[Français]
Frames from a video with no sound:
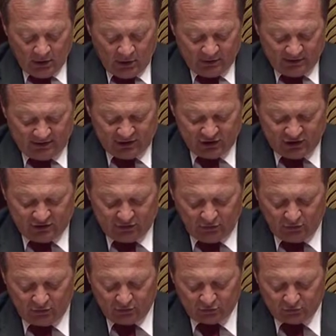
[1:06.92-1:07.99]

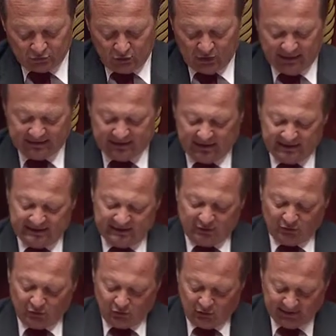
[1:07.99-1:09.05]
S'agissant de
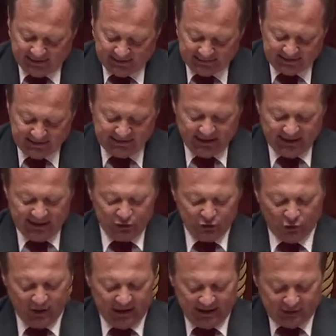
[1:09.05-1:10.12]
l'interdiction d'organiser des
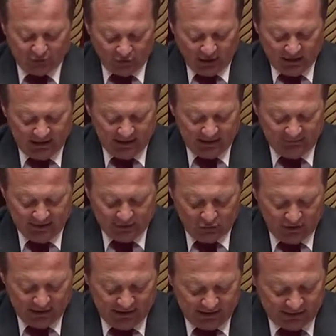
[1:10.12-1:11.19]
réunions électorales la veille de
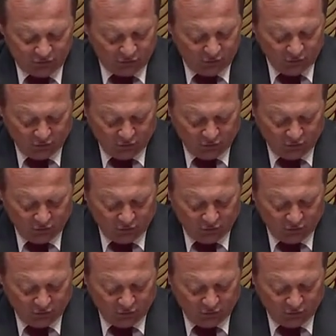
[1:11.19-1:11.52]
l'élection,